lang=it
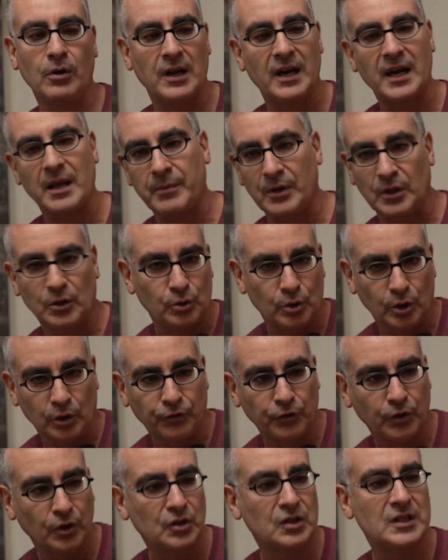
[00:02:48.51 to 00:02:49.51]
l'elemento
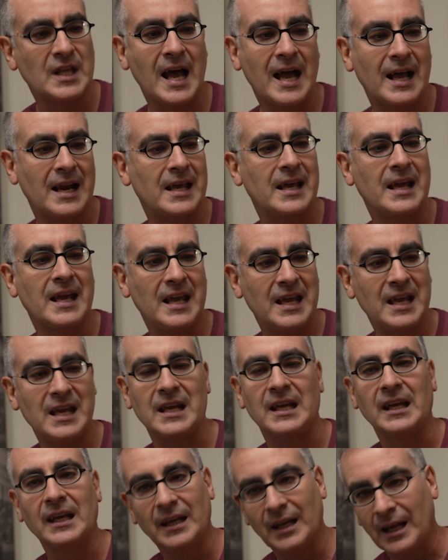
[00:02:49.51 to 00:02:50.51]
frontale
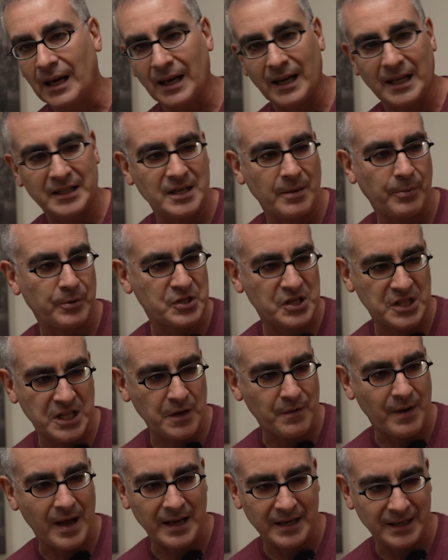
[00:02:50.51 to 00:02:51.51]
e la
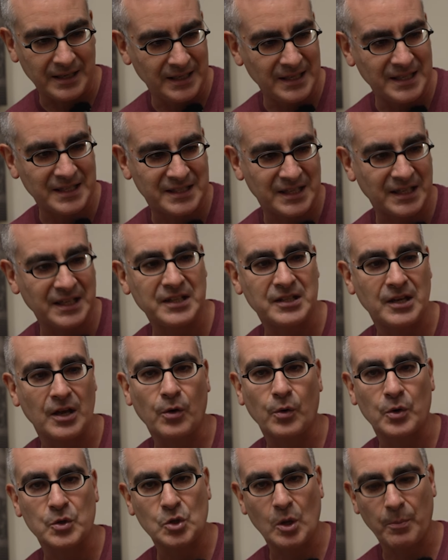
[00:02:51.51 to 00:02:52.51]
diapositiva inserita in
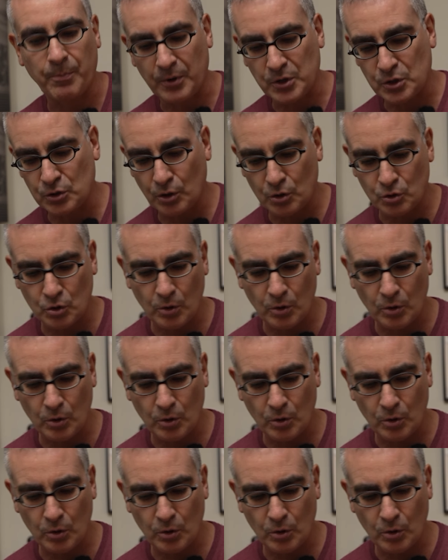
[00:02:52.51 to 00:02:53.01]
questo apposito